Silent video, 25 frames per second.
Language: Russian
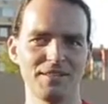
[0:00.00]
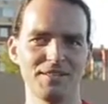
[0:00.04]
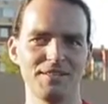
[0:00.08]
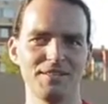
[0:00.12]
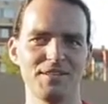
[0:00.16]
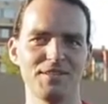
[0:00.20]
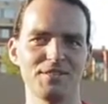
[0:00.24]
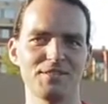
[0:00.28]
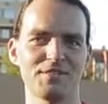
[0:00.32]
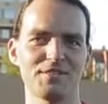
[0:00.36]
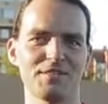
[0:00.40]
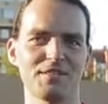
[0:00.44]

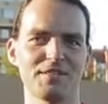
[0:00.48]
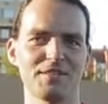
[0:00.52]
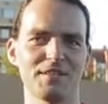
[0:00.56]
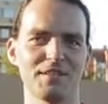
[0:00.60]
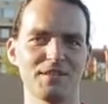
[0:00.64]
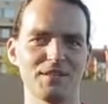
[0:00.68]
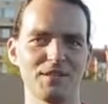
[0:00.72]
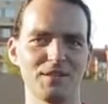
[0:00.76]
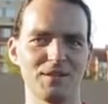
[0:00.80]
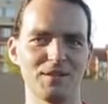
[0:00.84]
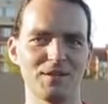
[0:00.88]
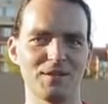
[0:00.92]
Здесь
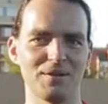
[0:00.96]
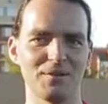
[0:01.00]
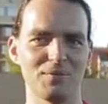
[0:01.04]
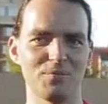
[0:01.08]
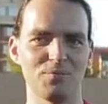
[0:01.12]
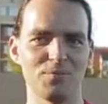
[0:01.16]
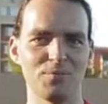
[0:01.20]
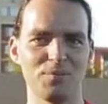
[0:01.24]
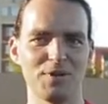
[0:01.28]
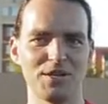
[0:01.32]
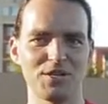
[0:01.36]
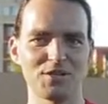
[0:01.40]
а,
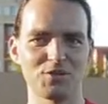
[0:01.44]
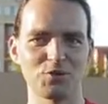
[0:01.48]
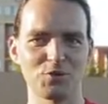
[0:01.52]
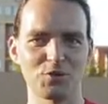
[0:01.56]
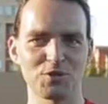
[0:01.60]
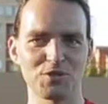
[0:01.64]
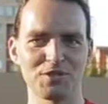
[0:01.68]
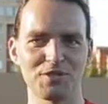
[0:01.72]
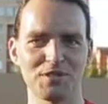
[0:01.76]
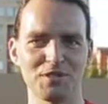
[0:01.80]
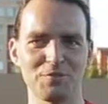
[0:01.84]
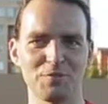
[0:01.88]
были
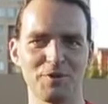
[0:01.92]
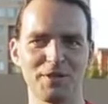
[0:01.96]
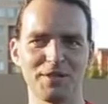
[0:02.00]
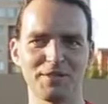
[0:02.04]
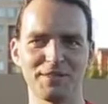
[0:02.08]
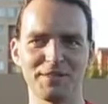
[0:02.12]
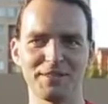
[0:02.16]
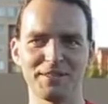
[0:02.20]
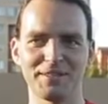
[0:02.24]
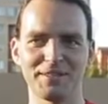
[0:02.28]
созданы мои,